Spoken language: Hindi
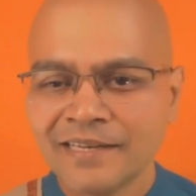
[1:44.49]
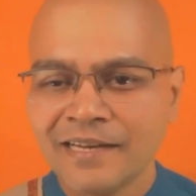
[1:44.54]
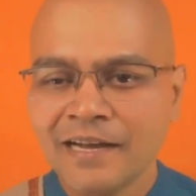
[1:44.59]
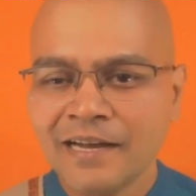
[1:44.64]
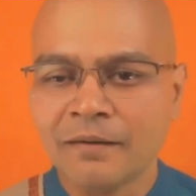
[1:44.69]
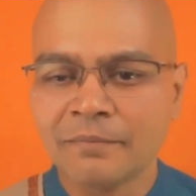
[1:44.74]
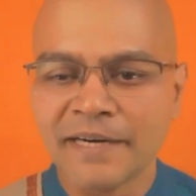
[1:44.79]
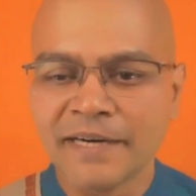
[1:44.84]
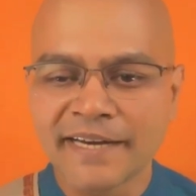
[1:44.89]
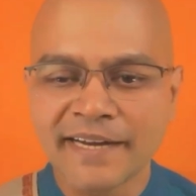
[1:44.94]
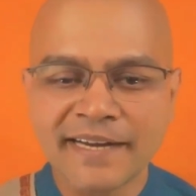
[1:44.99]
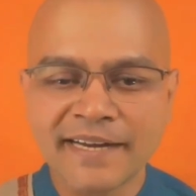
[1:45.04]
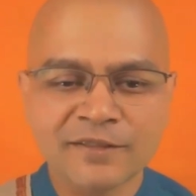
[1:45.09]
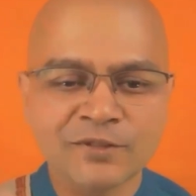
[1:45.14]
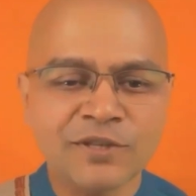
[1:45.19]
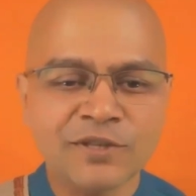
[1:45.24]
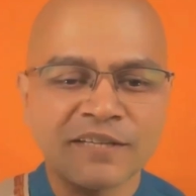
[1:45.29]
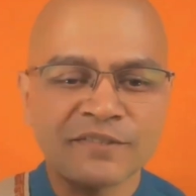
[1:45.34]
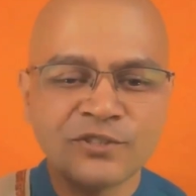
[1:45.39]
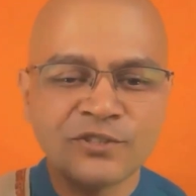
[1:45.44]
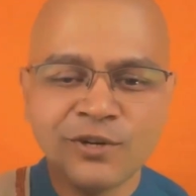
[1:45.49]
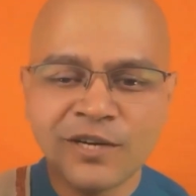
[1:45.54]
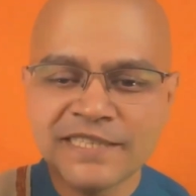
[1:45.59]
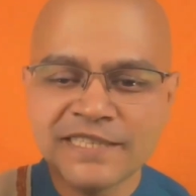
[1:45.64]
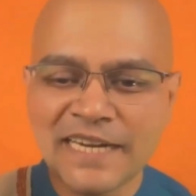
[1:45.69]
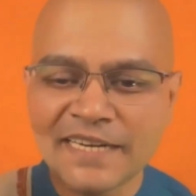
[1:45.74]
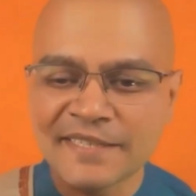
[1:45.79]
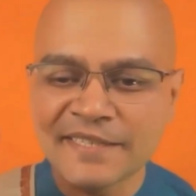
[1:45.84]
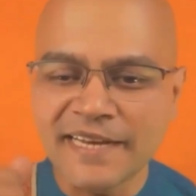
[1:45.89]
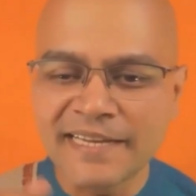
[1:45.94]
हमारे यहां तो दसियों
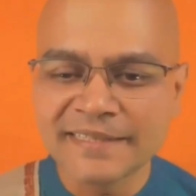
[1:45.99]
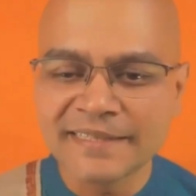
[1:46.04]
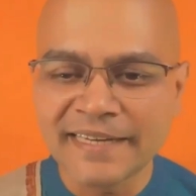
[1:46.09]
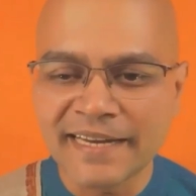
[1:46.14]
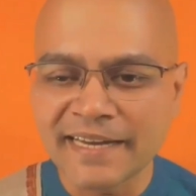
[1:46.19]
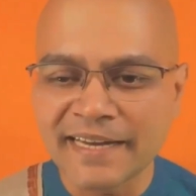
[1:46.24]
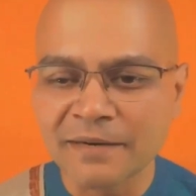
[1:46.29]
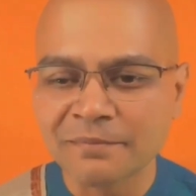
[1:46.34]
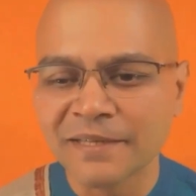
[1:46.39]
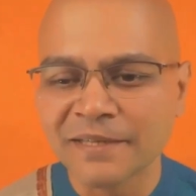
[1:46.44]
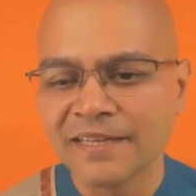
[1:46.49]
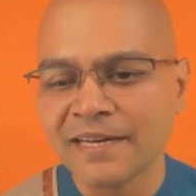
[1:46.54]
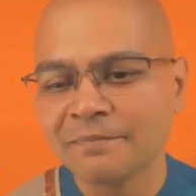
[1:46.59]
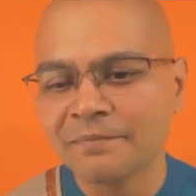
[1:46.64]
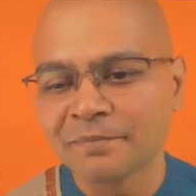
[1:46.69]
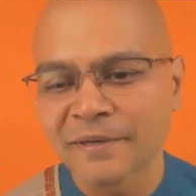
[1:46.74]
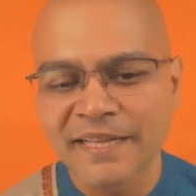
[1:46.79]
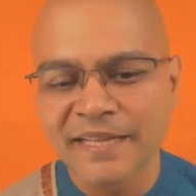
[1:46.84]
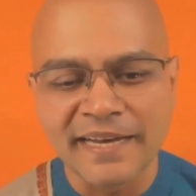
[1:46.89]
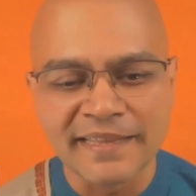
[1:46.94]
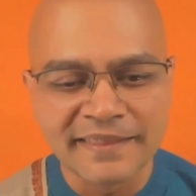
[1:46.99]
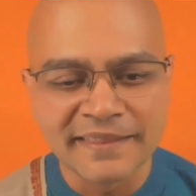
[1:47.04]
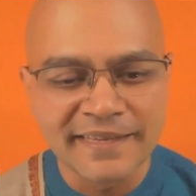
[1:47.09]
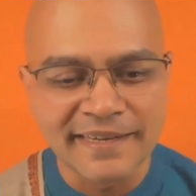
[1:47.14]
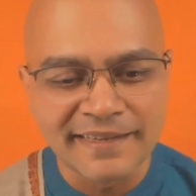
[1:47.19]
हजार साल से कर्म नियम प्रधानता